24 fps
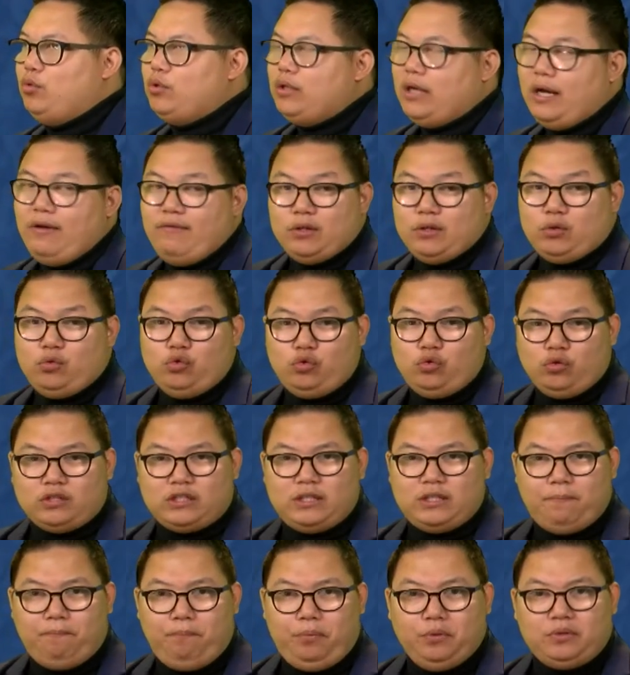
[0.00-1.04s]
degrés avec toujours
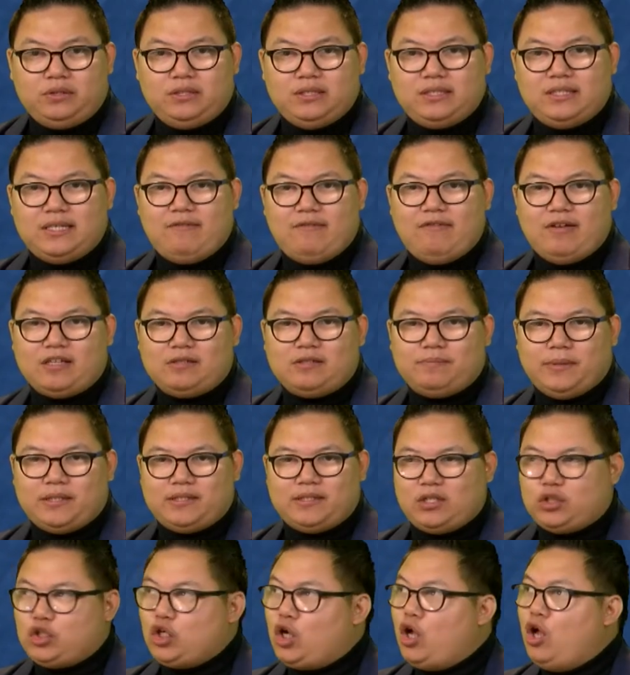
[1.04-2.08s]
ces petites averses
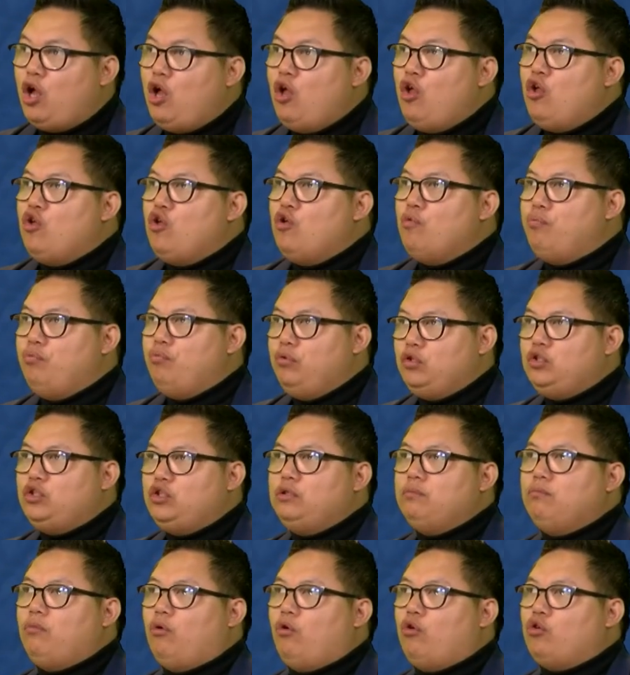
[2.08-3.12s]
passagères. Et puis
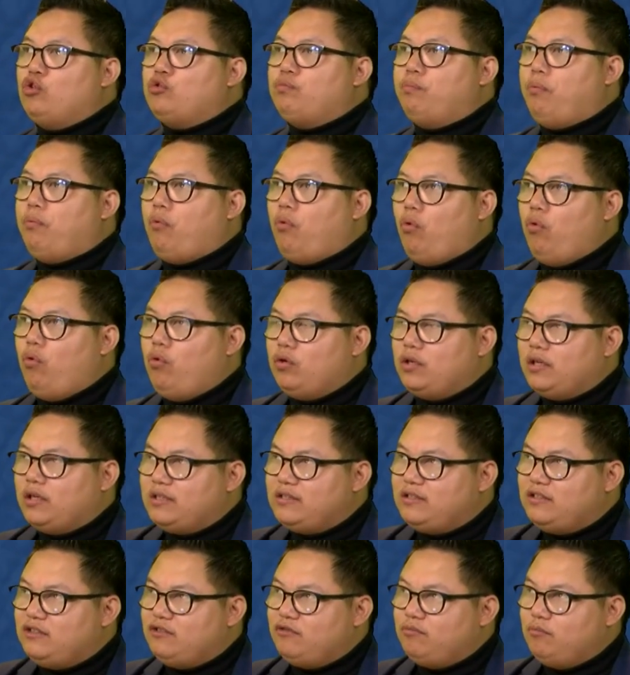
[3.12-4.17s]
dimanche,
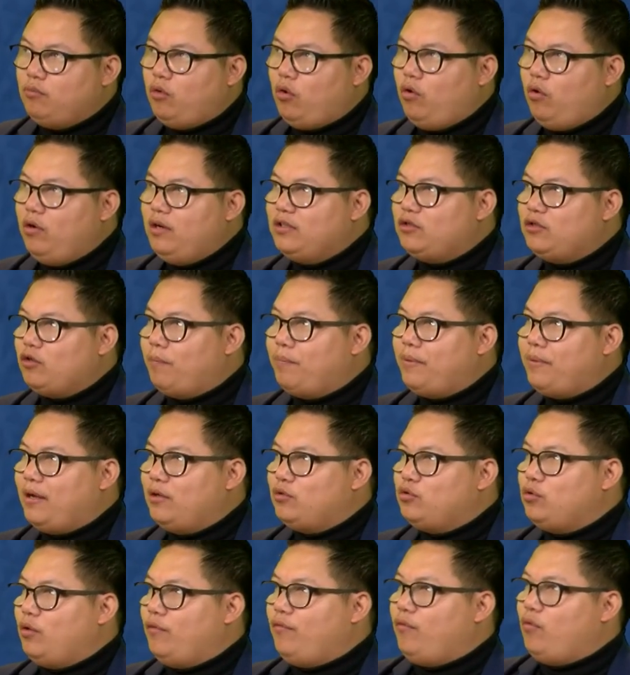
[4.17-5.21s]
progressivement, les
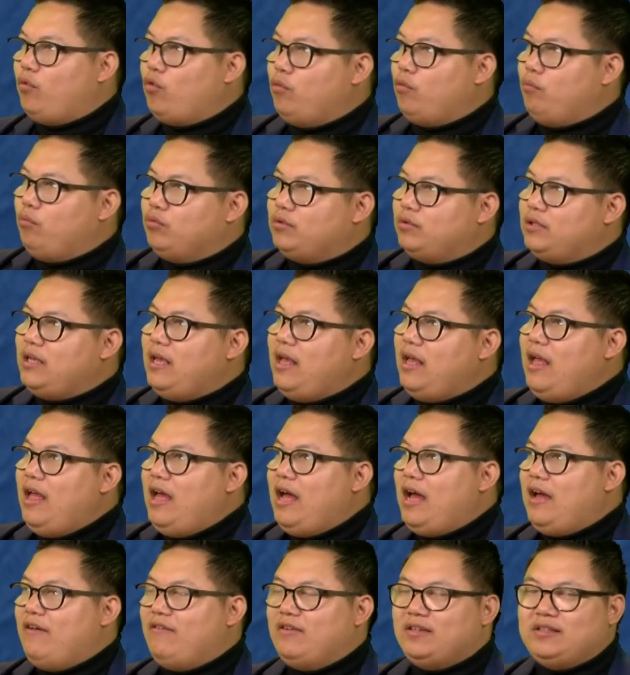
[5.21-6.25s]
températures vont remonter
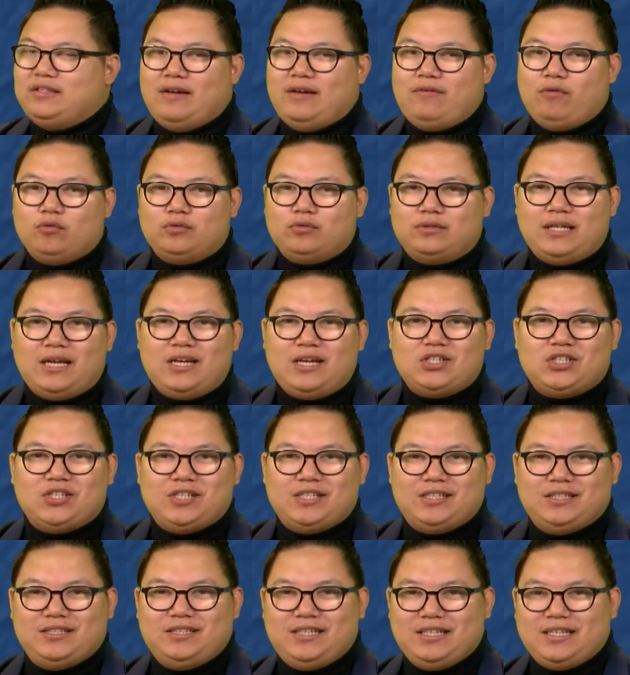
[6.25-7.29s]
avec davantage
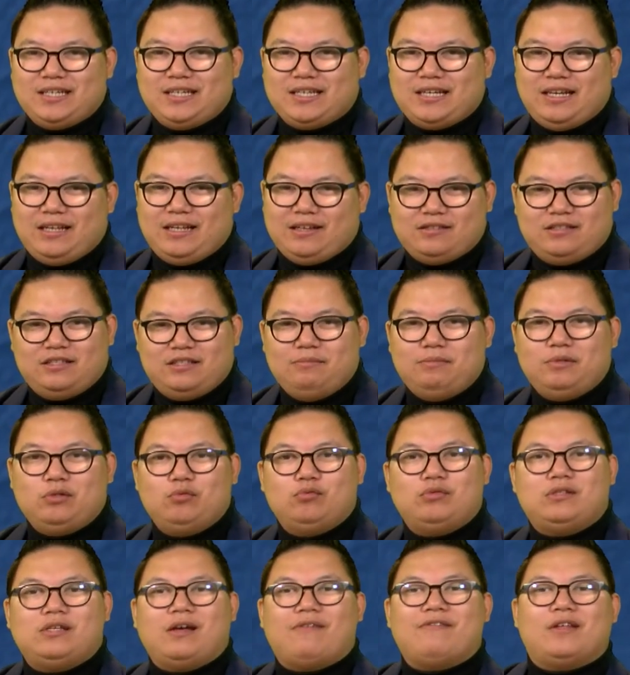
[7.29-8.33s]
d'éclaircies, mais
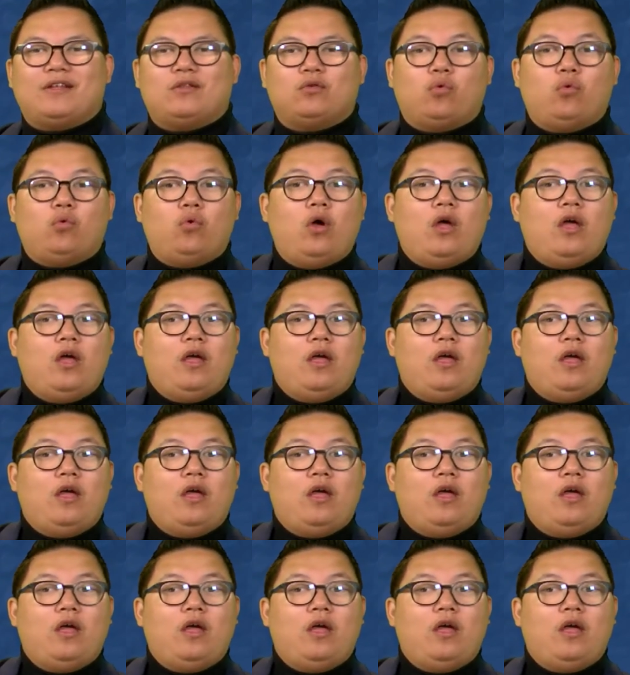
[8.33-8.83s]
nous y reviendrons